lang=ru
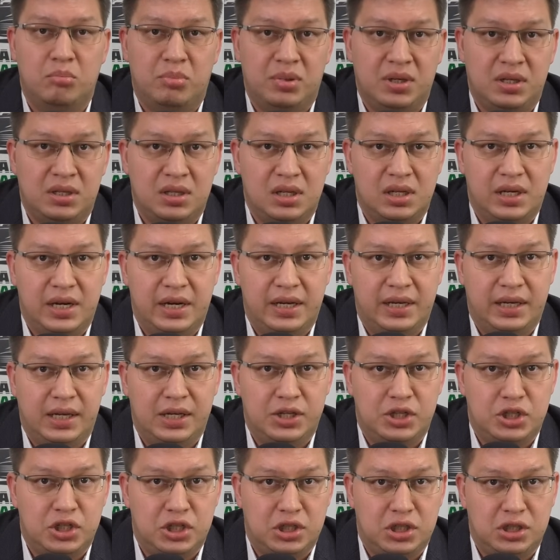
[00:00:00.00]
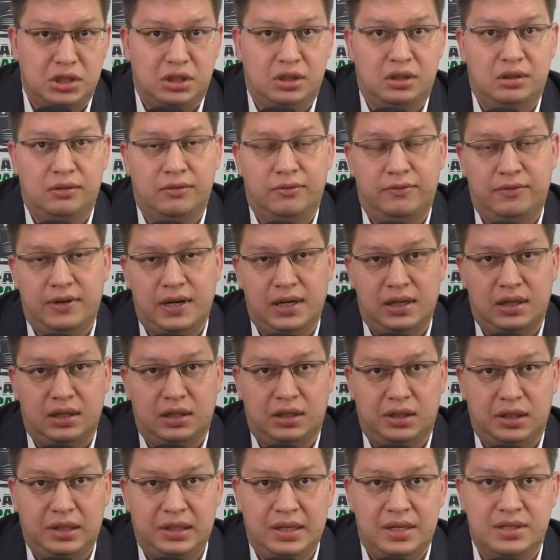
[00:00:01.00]
при негорящих
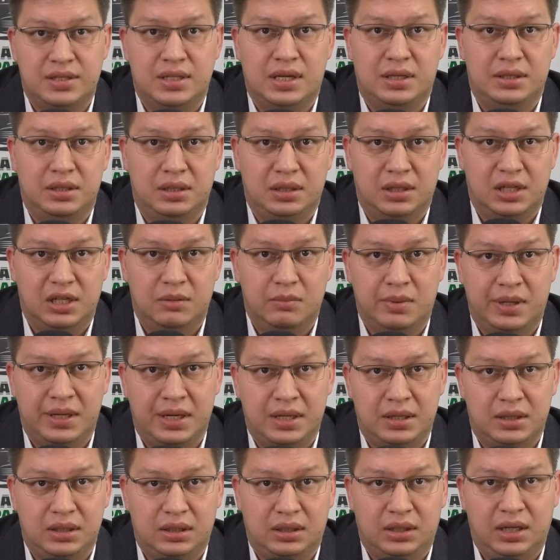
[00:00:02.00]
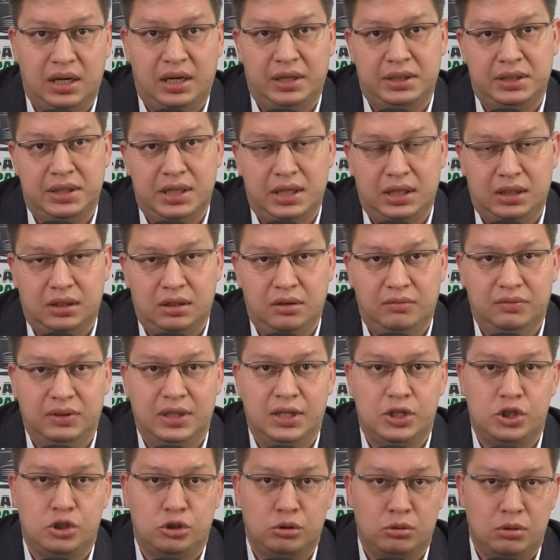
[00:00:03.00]
фарах или задних габаритных огнях в
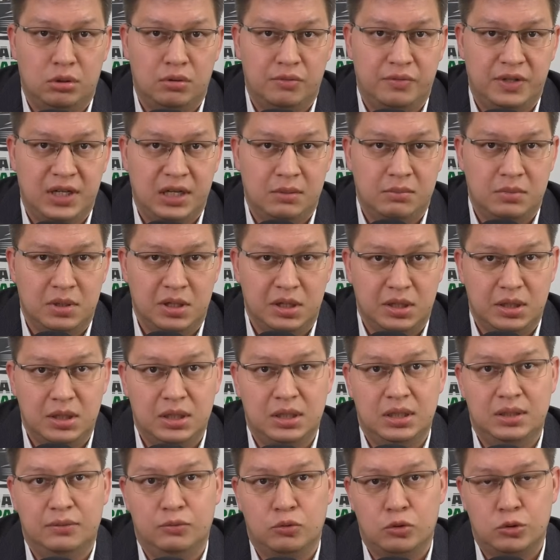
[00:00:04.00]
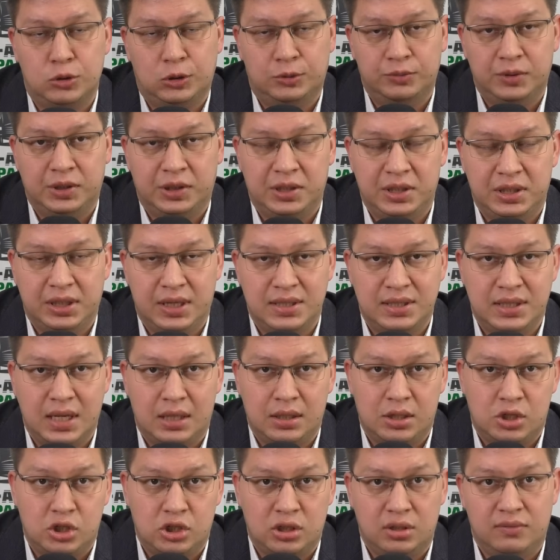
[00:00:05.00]
ночное время или в условиях
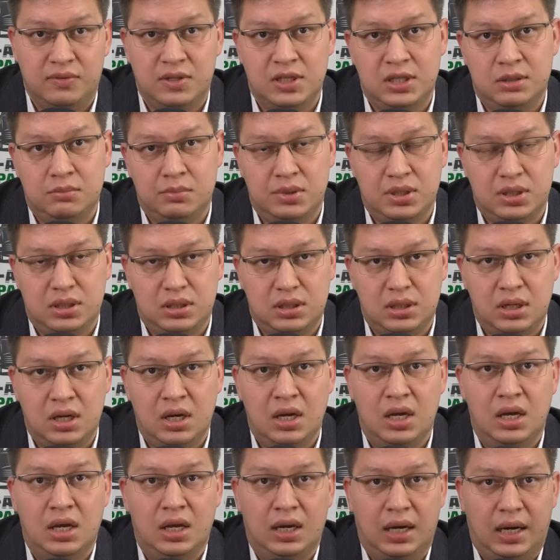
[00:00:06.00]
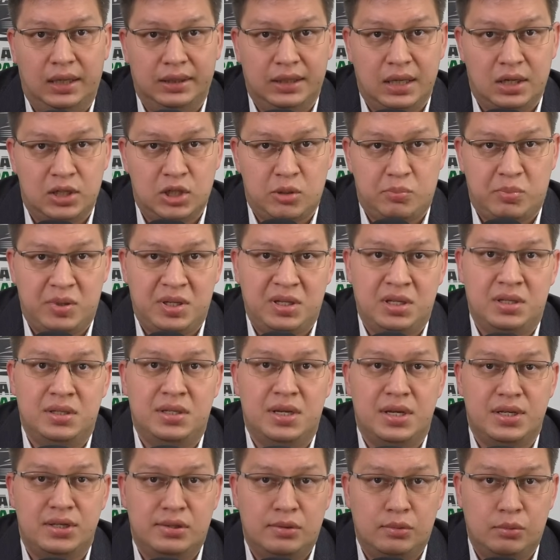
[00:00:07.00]
недостаточной видимости, а также при
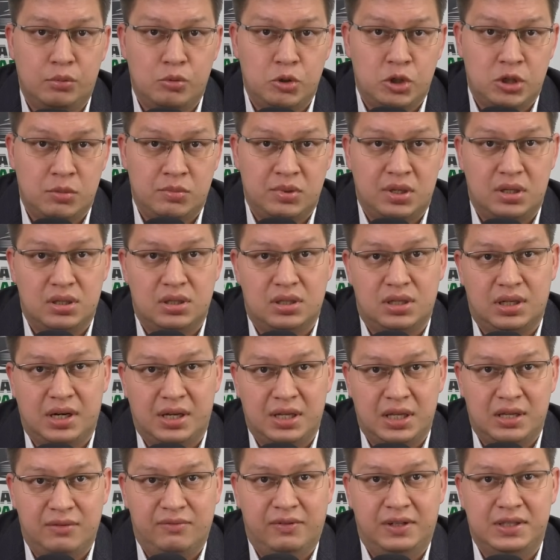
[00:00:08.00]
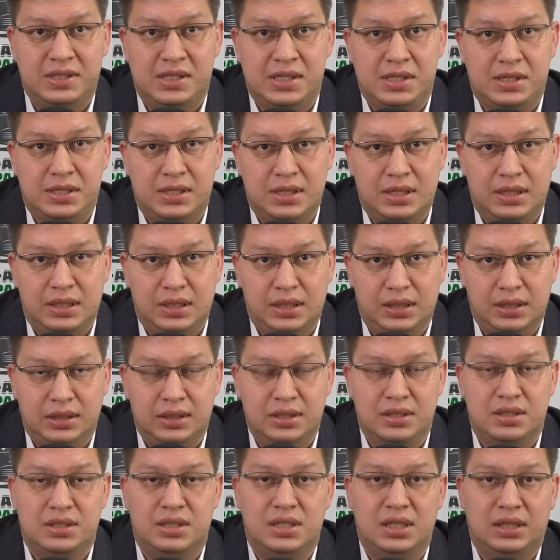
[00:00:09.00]
недействующем со стороны водителя
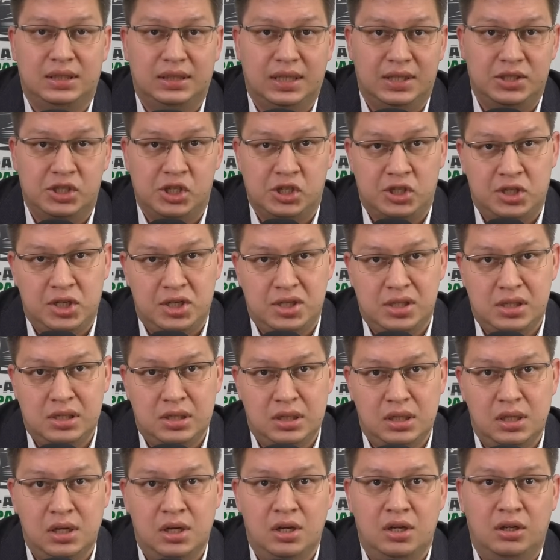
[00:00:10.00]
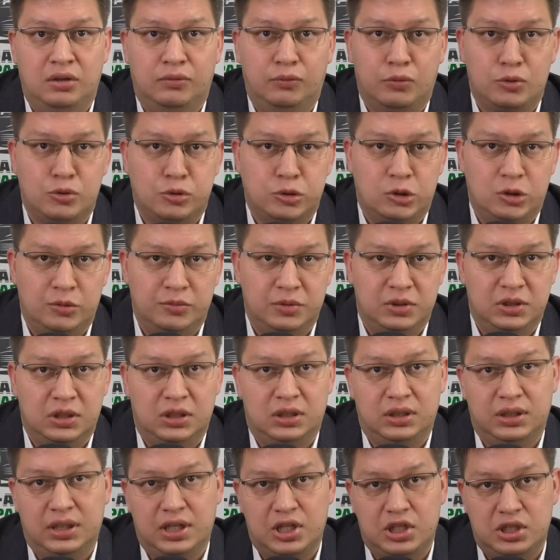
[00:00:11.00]
стеклоочистителе в
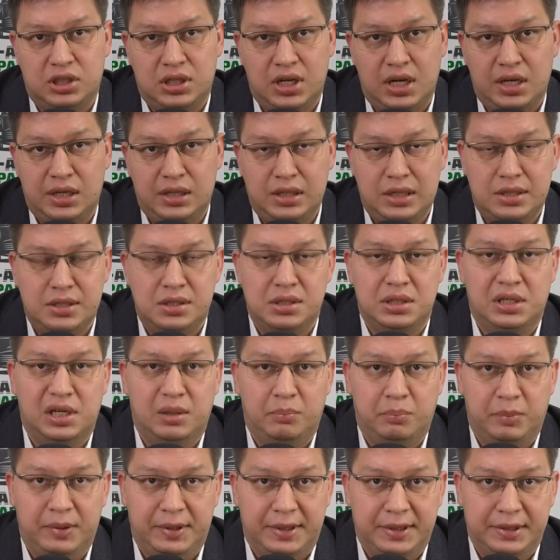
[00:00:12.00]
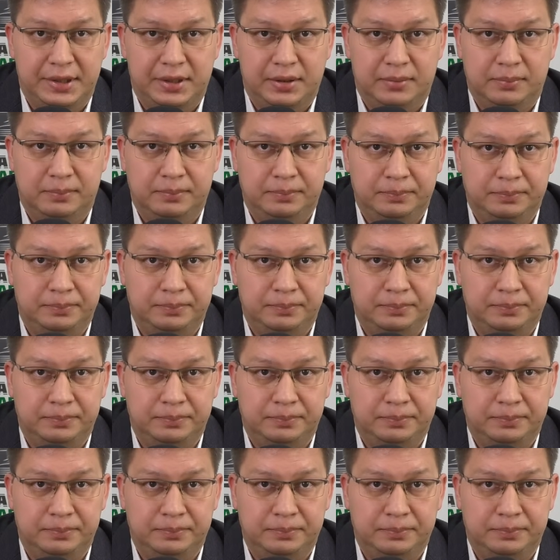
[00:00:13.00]
условиях дождя или снегопада.